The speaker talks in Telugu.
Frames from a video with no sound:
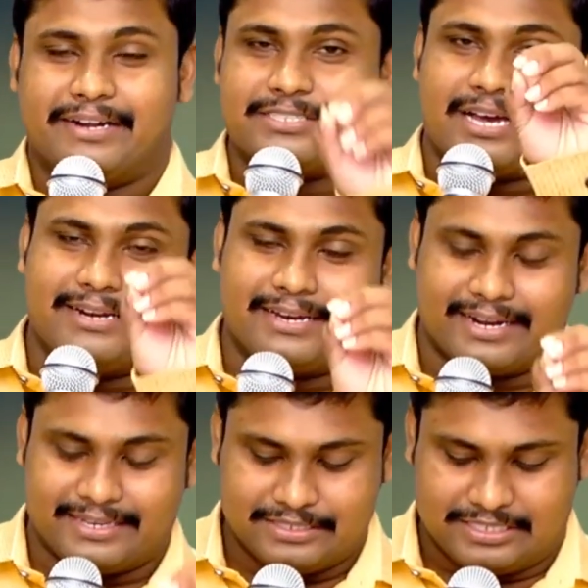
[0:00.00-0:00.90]
నిజాన్ని
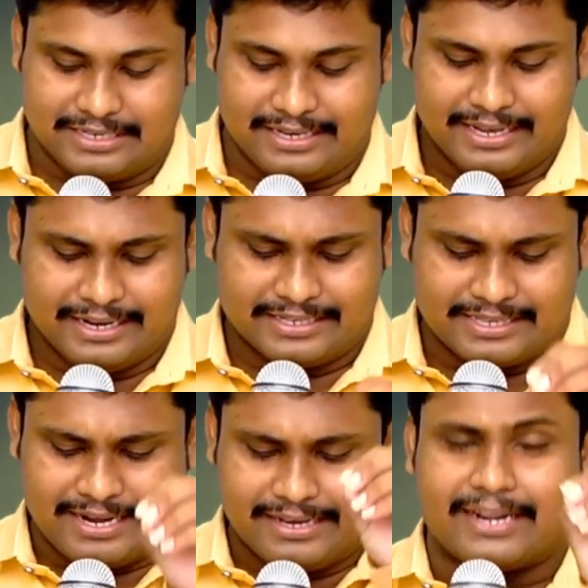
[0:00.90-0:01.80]
గ్రహించి
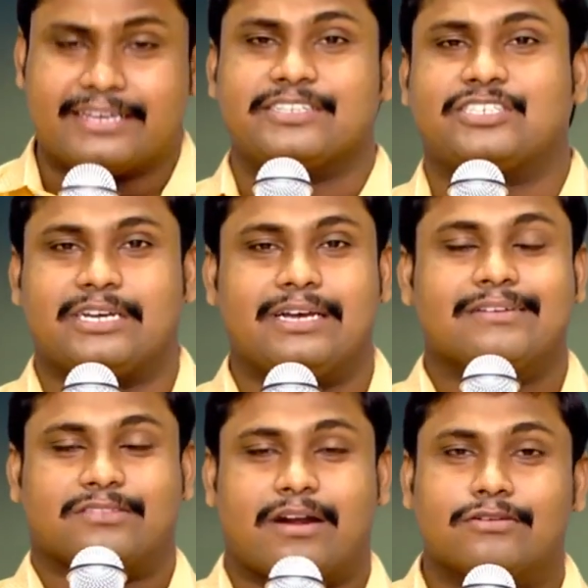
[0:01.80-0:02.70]
నిజాన్ని గ్రహించి
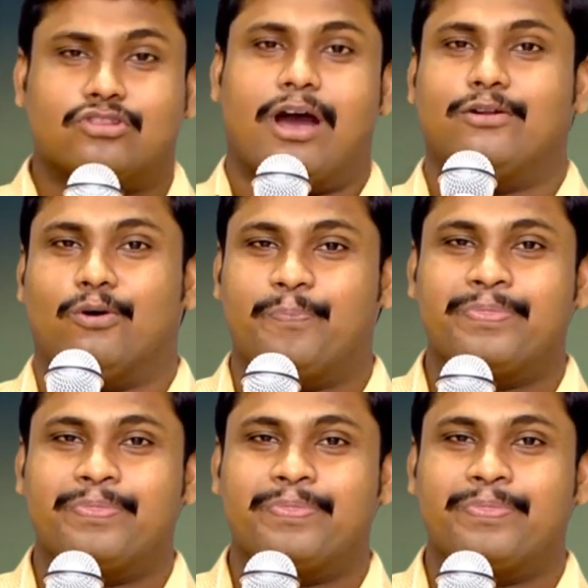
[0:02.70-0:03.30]
తనను తాను